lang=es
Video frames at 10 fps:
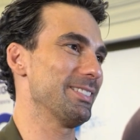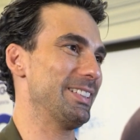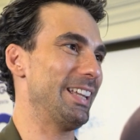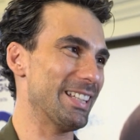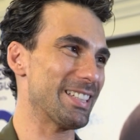
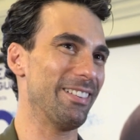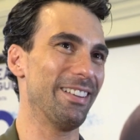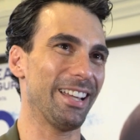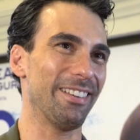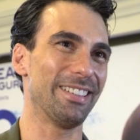Tienes
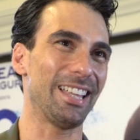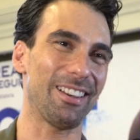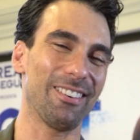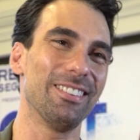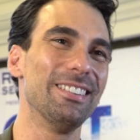que,
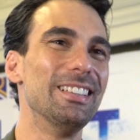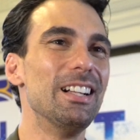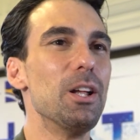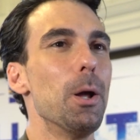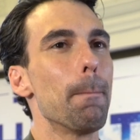evitarlo, ¿no?
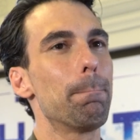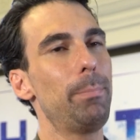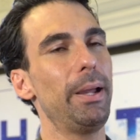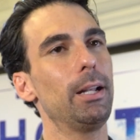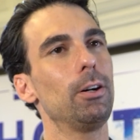
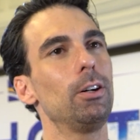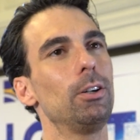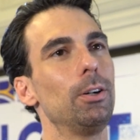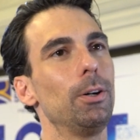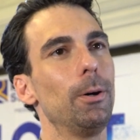
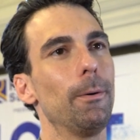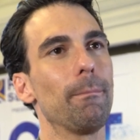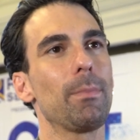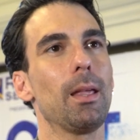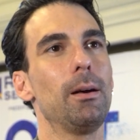Pero
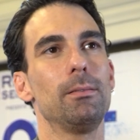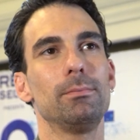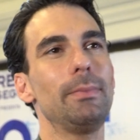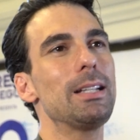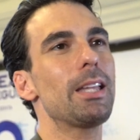
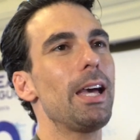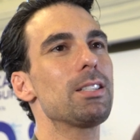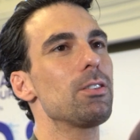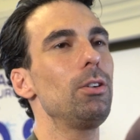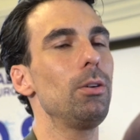más que
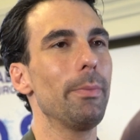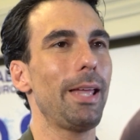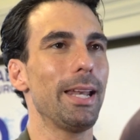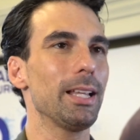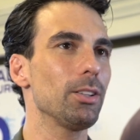eso,
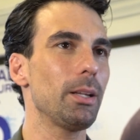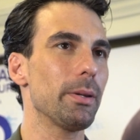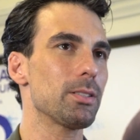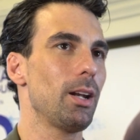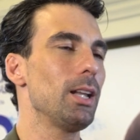mi anécdota
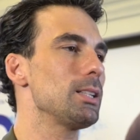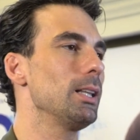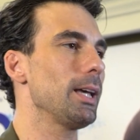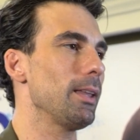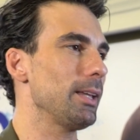personal es
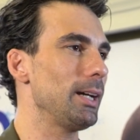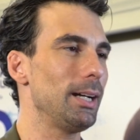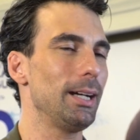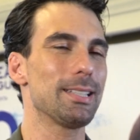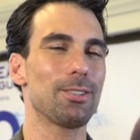el día a
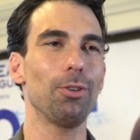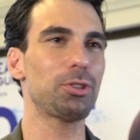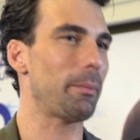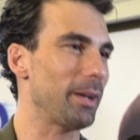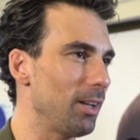día, eh, son los
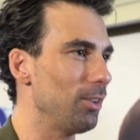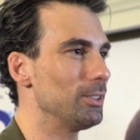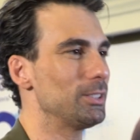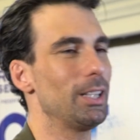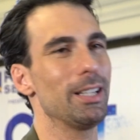
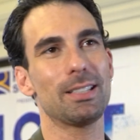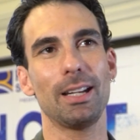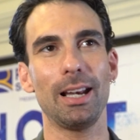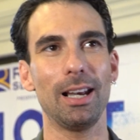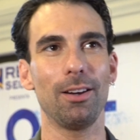camerinos, es
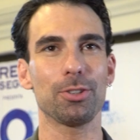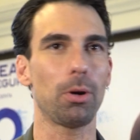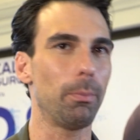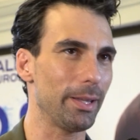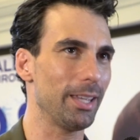los
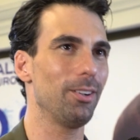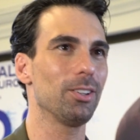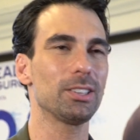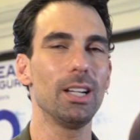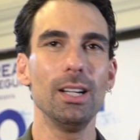
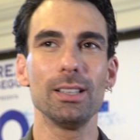compañeros.